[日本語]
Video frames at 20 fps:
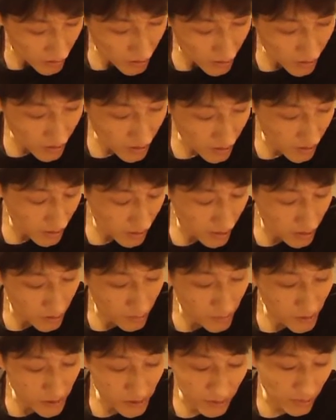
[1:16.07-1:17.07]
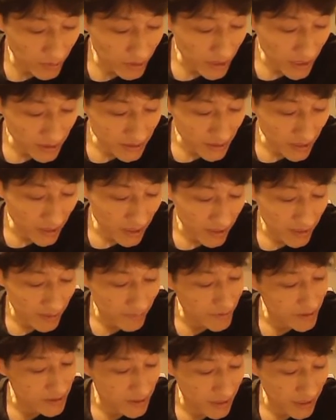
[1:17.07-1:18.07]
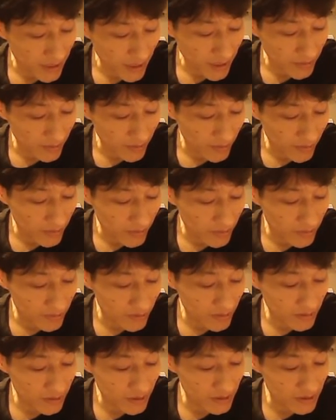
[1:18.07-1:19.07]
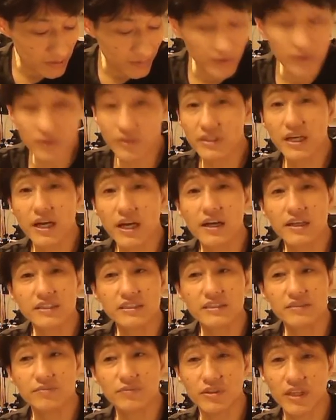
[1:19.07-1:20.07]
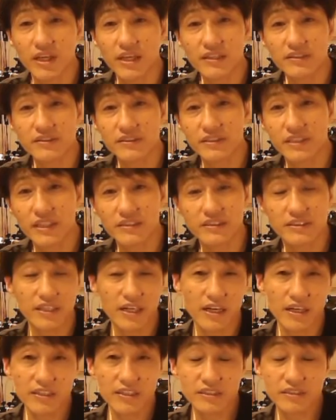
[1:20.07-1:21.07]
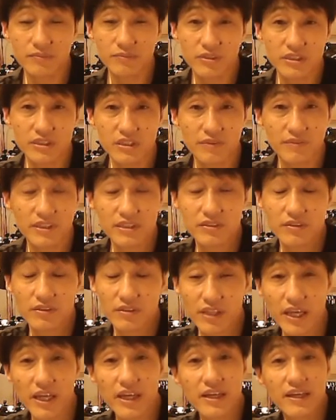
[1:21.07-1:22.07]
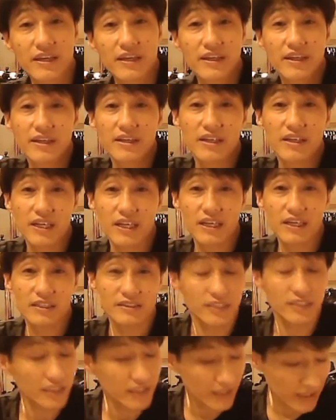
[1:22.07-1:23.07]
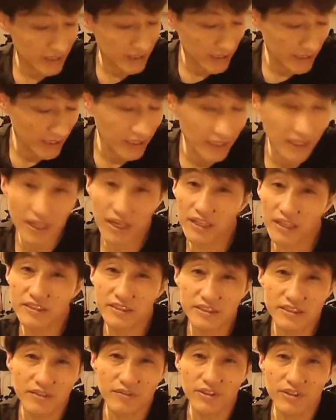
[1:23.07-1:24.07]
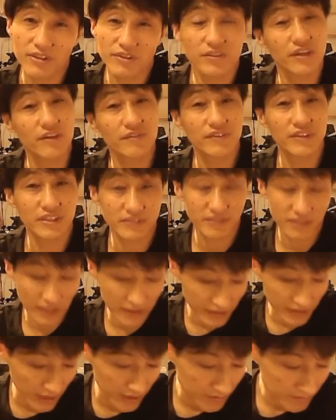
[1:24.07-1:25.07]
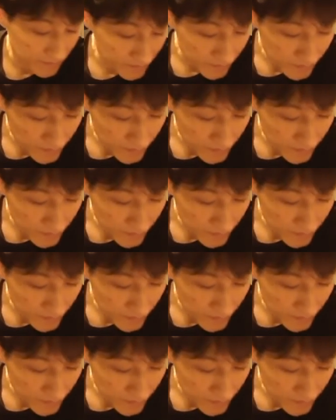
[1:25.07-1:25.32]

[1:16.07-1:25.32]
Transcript: えっ、ー、と、もちろんお客さん入れますし、あのー、いつものように配信もね、ツイキャスで配信もしてますので、えー、ぜひ、えー、配信でもいいので見てください。